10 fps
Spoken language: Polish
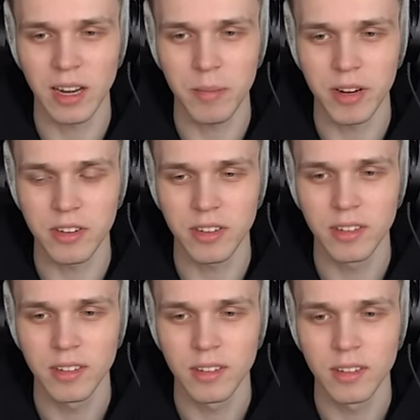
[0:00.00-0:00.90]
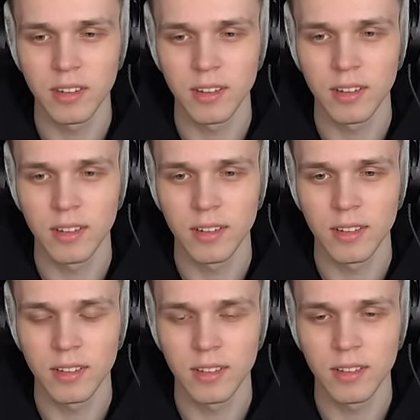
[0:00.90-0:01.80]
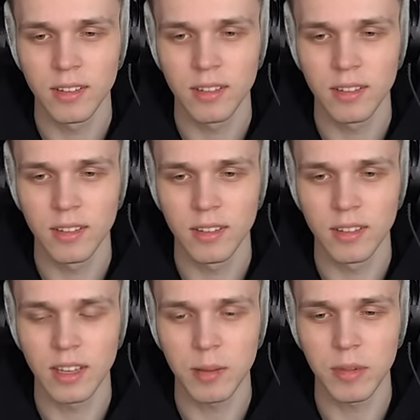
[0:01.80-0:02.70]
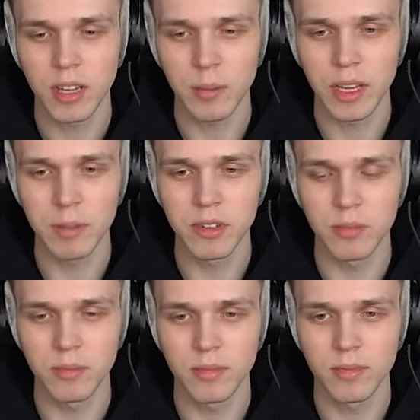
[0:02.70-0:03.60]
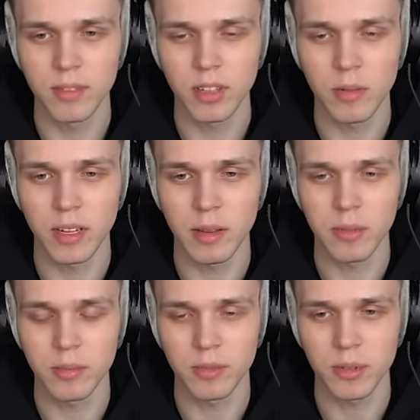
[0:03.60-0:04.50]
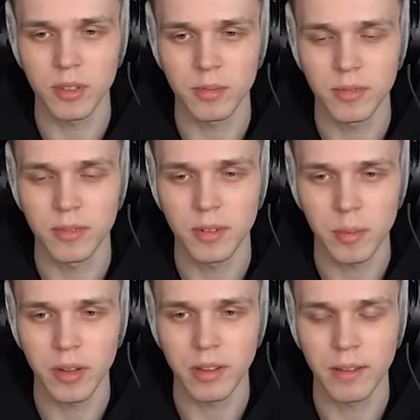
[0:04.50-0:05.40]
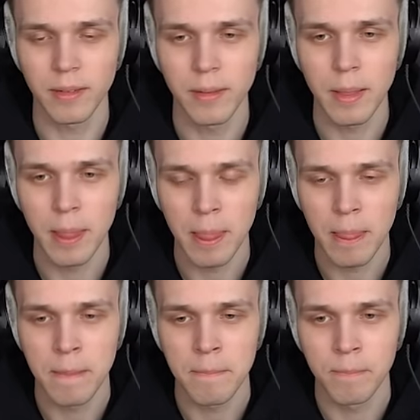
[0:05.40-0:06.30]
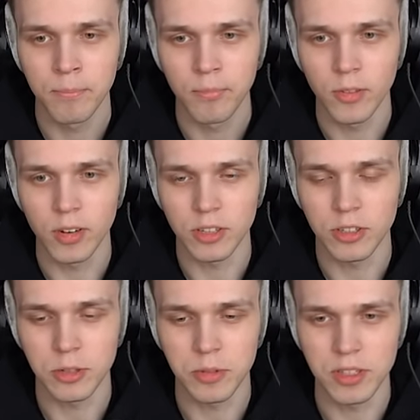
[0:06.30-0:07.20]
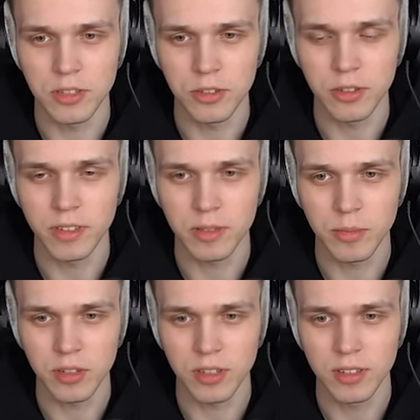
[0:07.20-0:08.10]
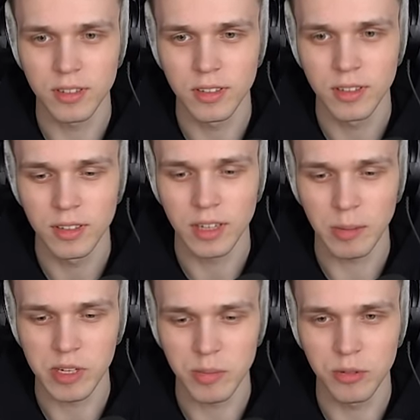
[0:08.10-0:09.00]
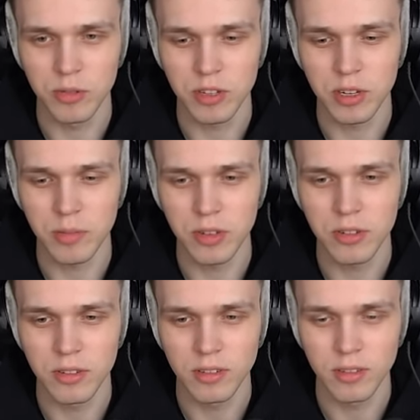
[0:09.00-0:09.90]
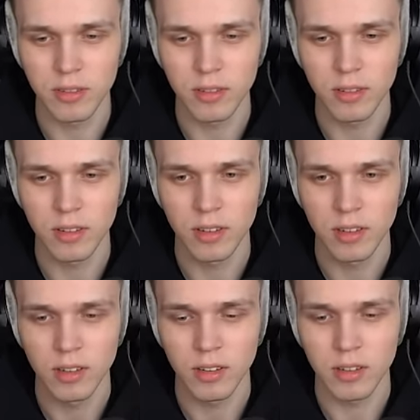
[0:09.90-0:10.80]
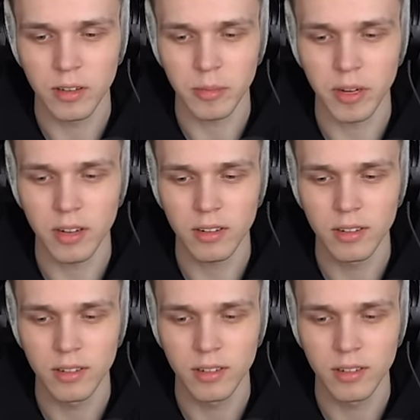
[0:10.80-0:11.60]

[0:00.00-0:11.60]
najbardziej. Dobra. Daj mi, albo daj mi tą, no dobra, daj mi tą złotą, obojętne. Ona się szybciej zniszczy, więc może jak będziemy dłużej się bić. Dobra.